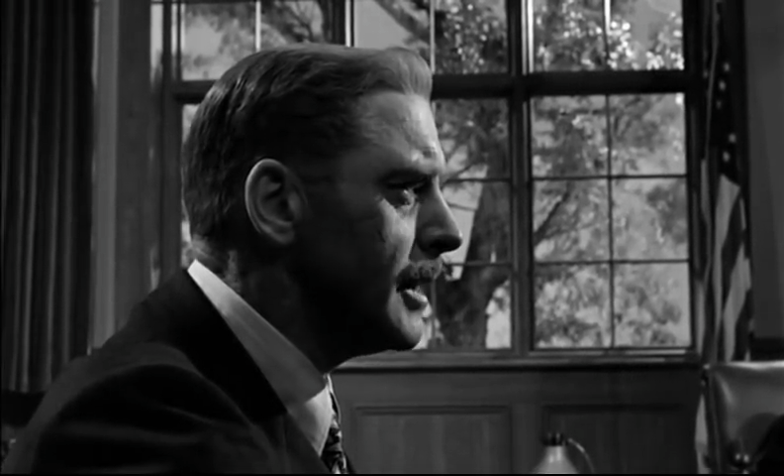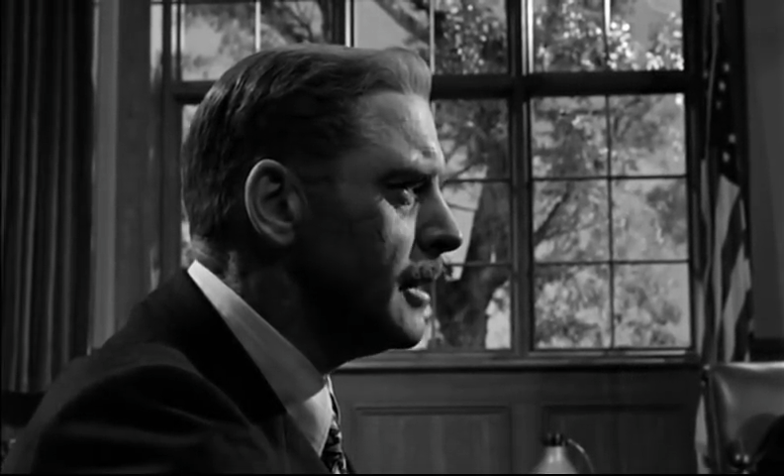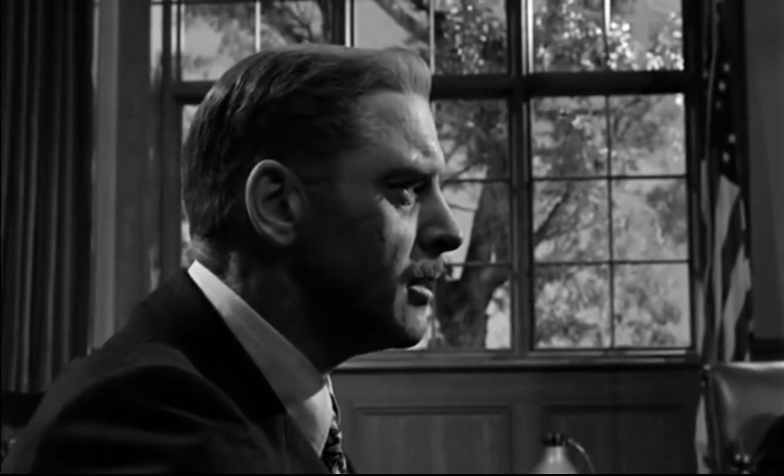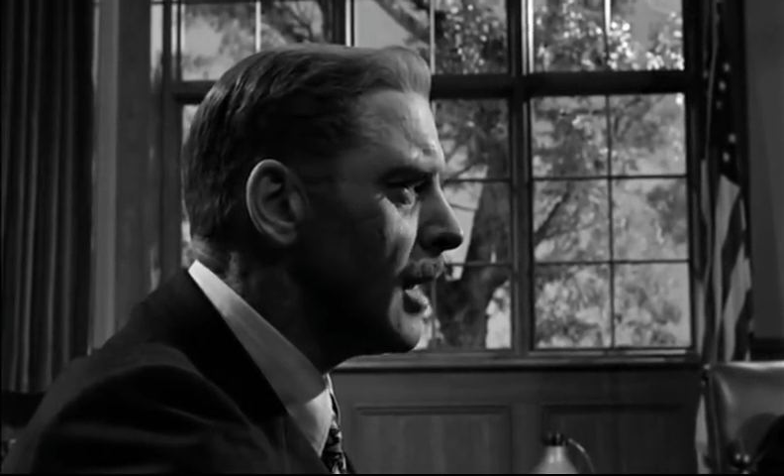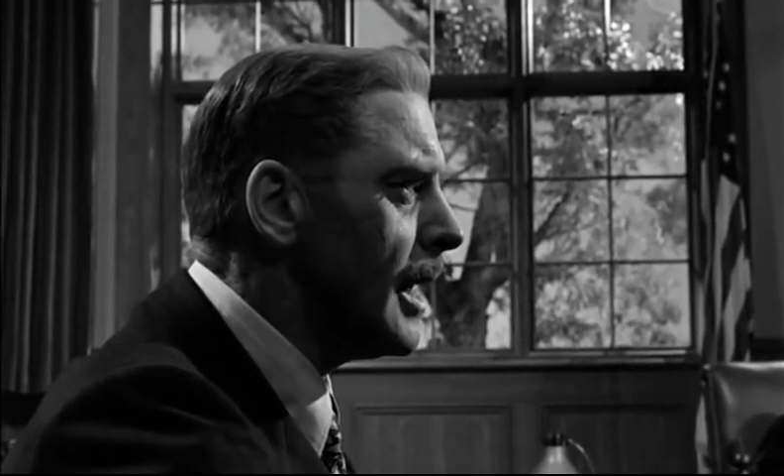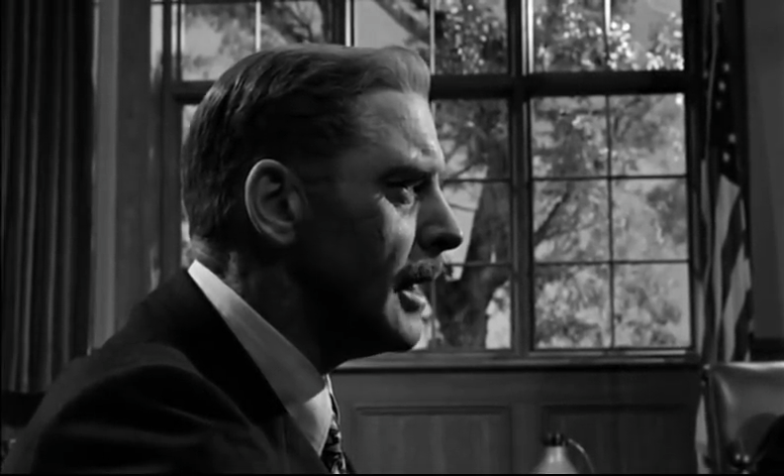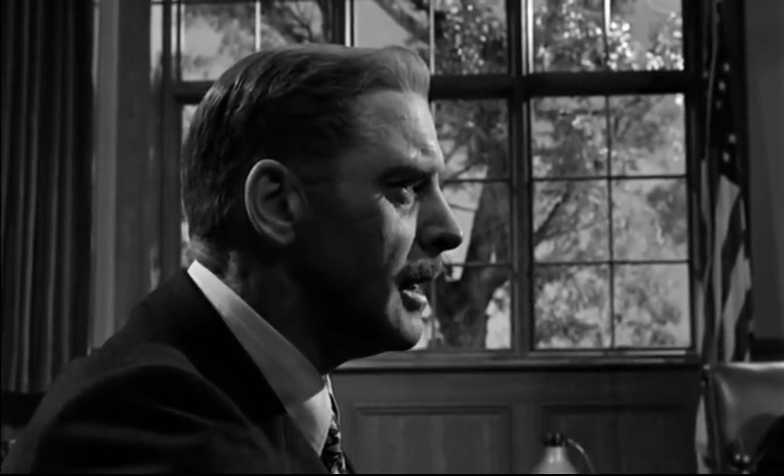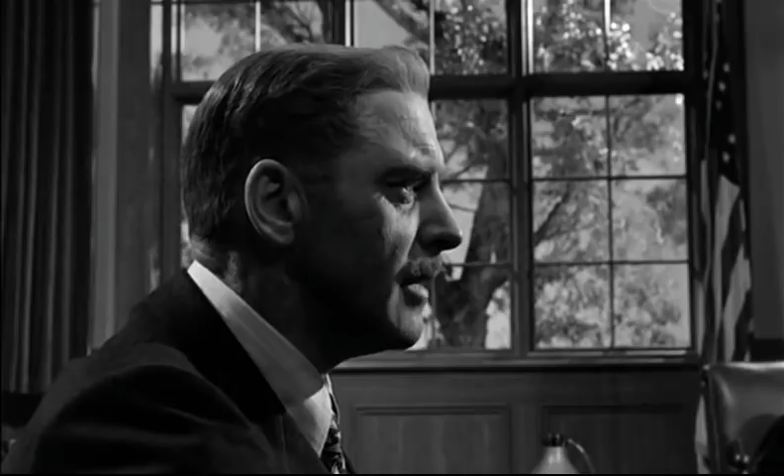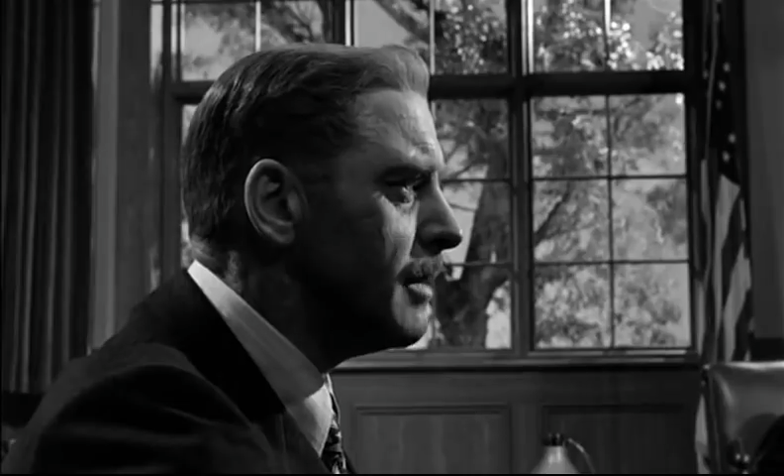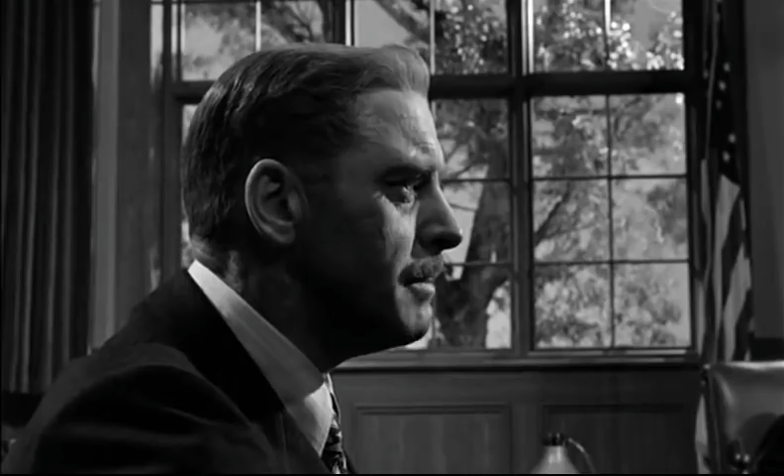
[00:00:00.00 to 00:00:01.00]
de los juicios
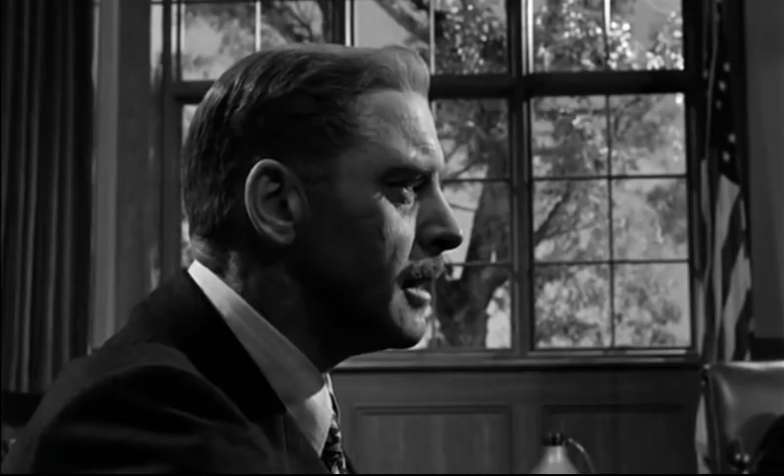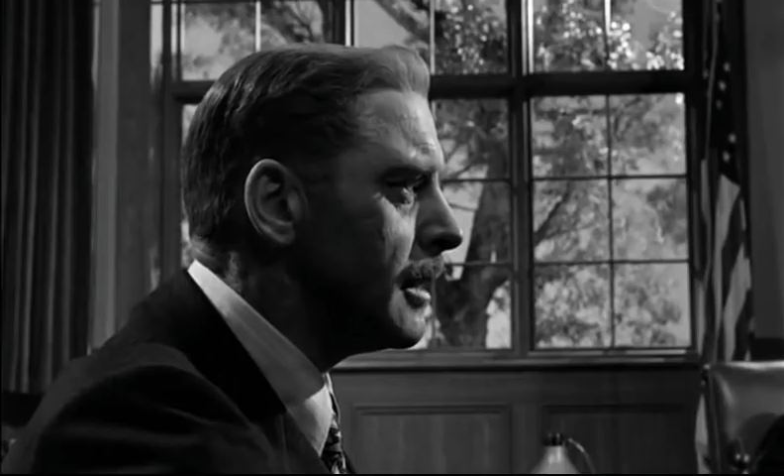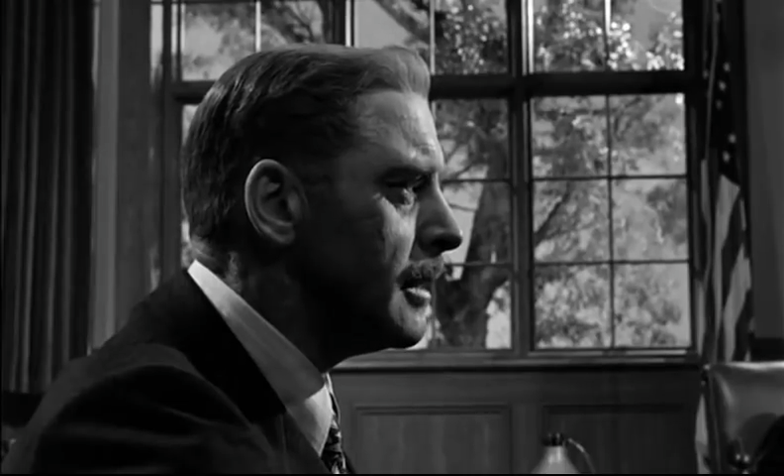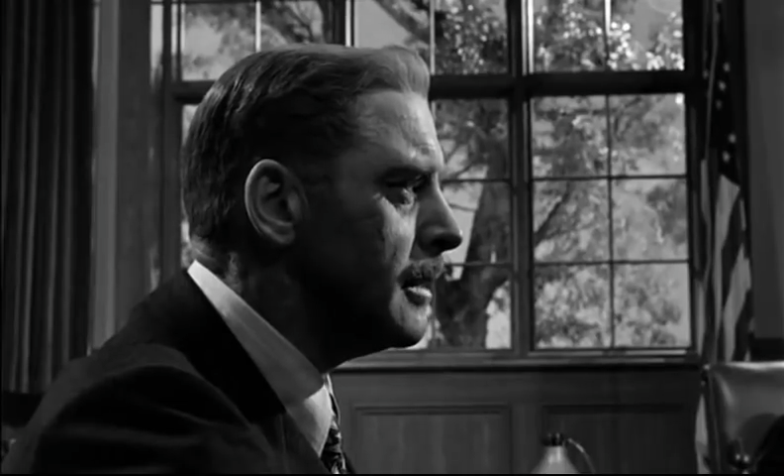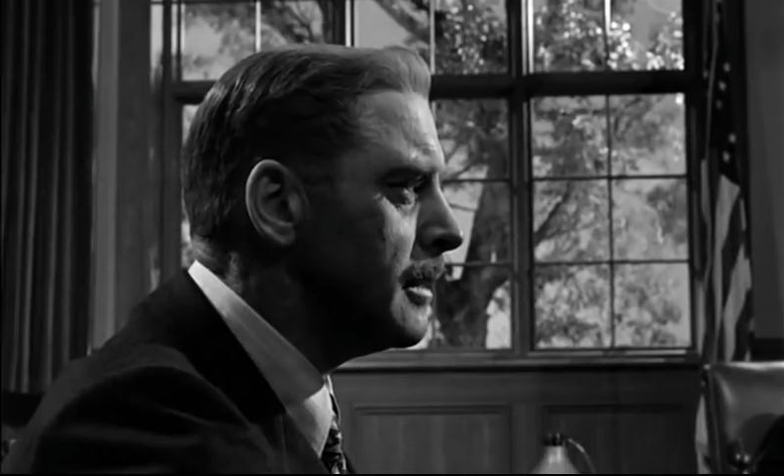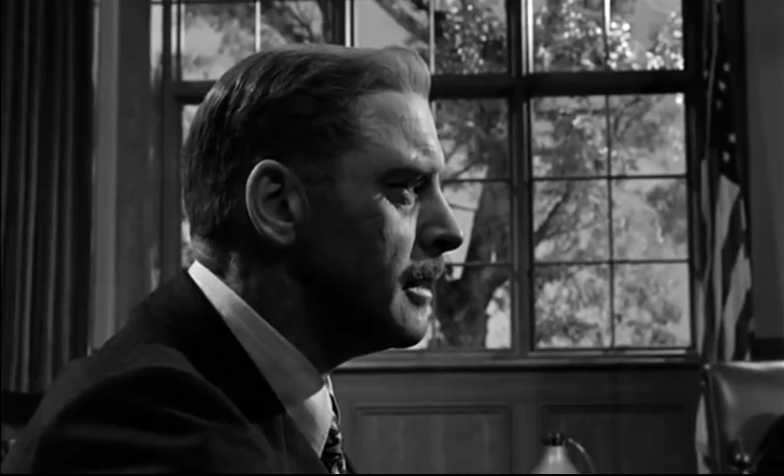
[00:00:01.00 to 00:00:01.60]
de la época.